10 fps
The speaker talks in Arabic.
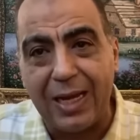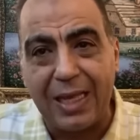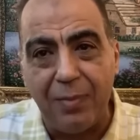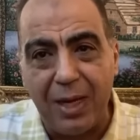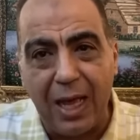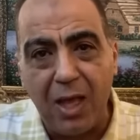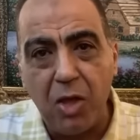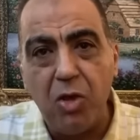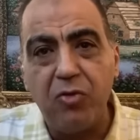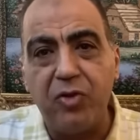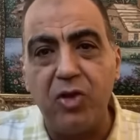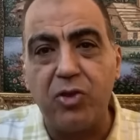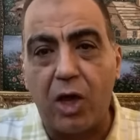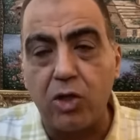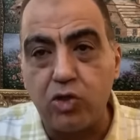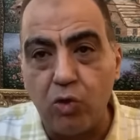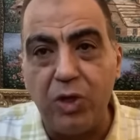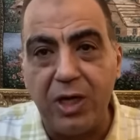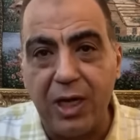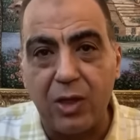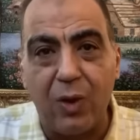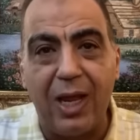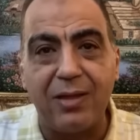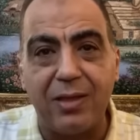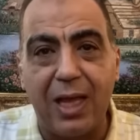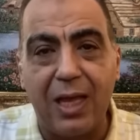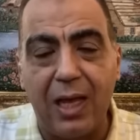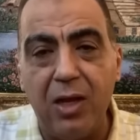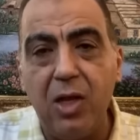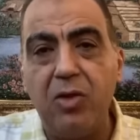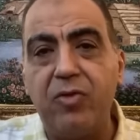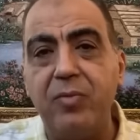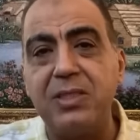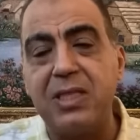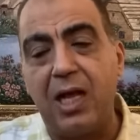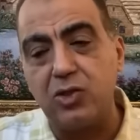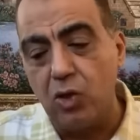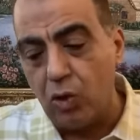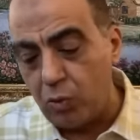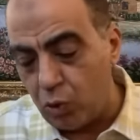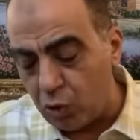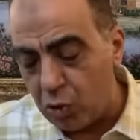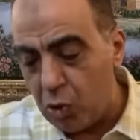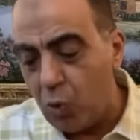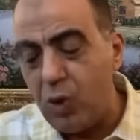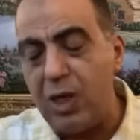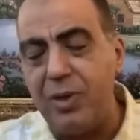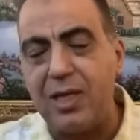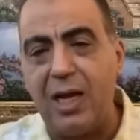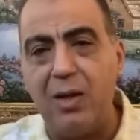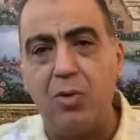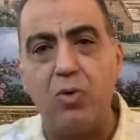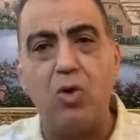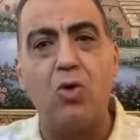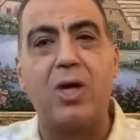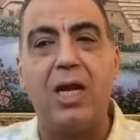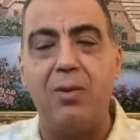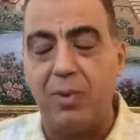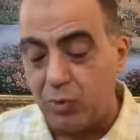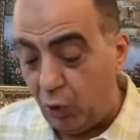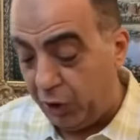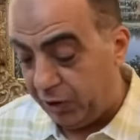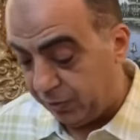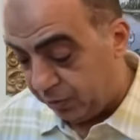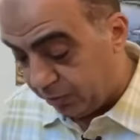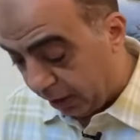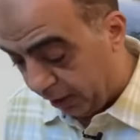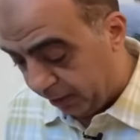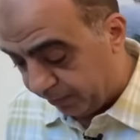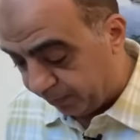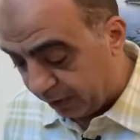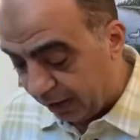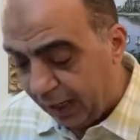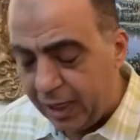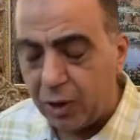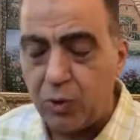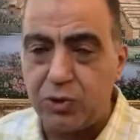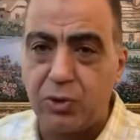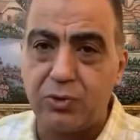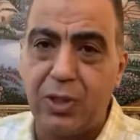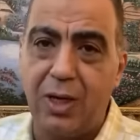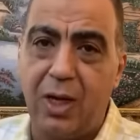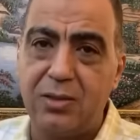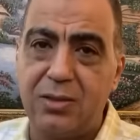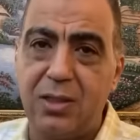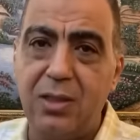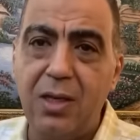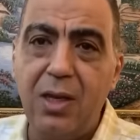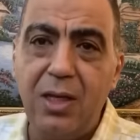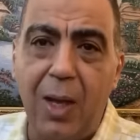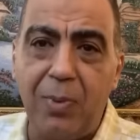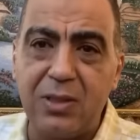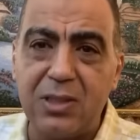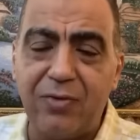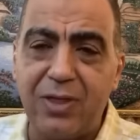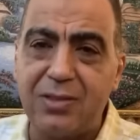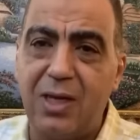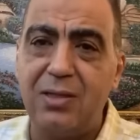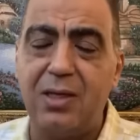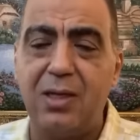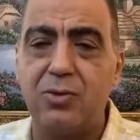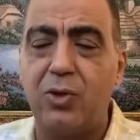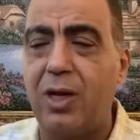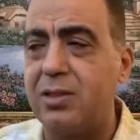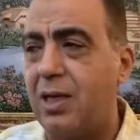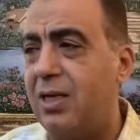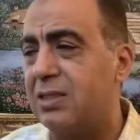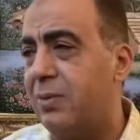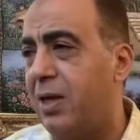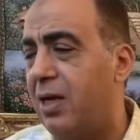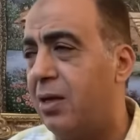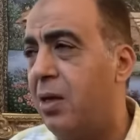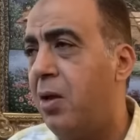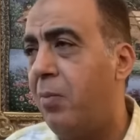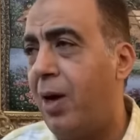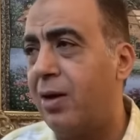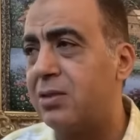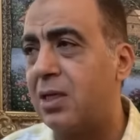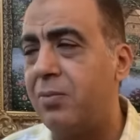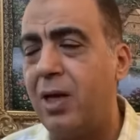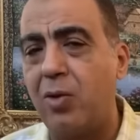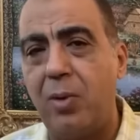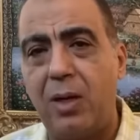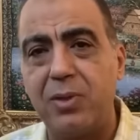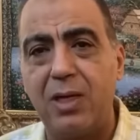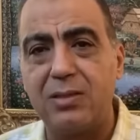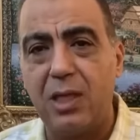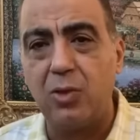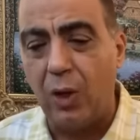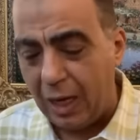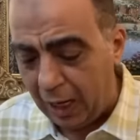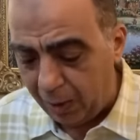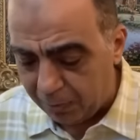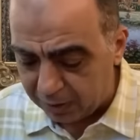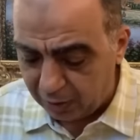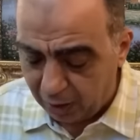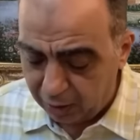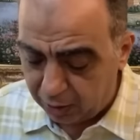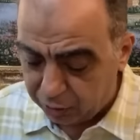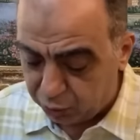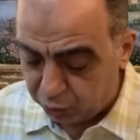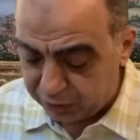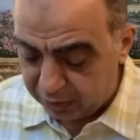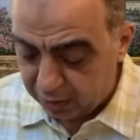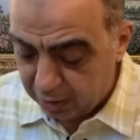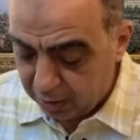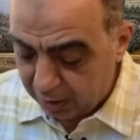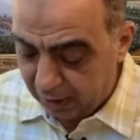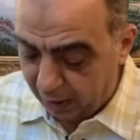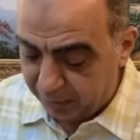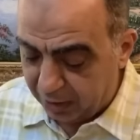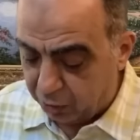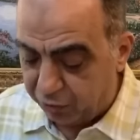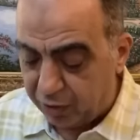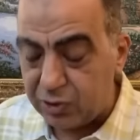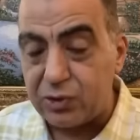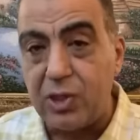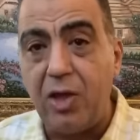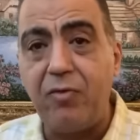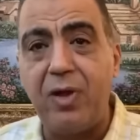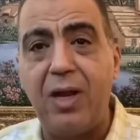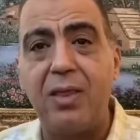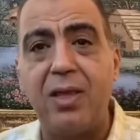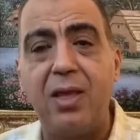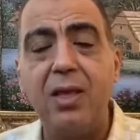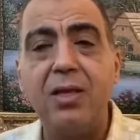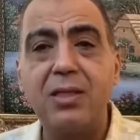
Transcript: الكامله في اداره شؤون النادي ولا يتدخل في مثل هذه الامور واللي بيكلمه بيقول له كلم من دعي طيب لايك وشير وصلى على الزين يبقى الصفقه الثالثه التي يركز عليها الزمالك مع ناصر ماهر ومع عبد الله السعيد هو احمد القندوسي لاعب نادي وفق وفاق الصيف الذي